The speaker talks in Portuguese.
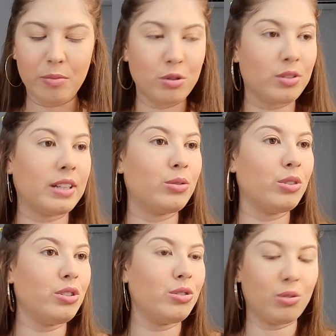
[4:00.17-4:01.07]
e vou misturar
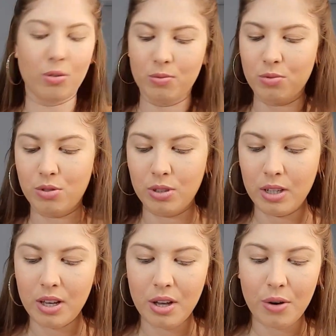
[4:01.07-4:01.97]
dois tons.
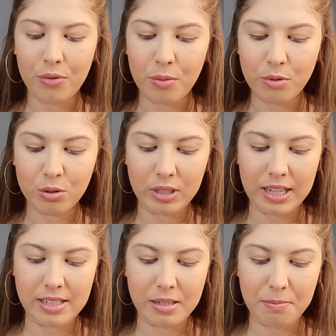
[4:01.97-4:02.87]
Vou misturar
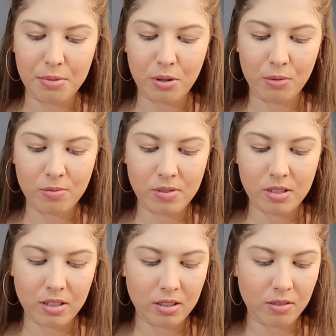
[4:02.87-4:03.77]
esse
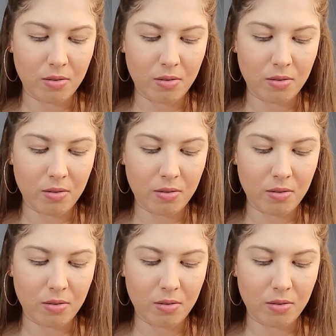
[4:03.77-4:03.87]
bronze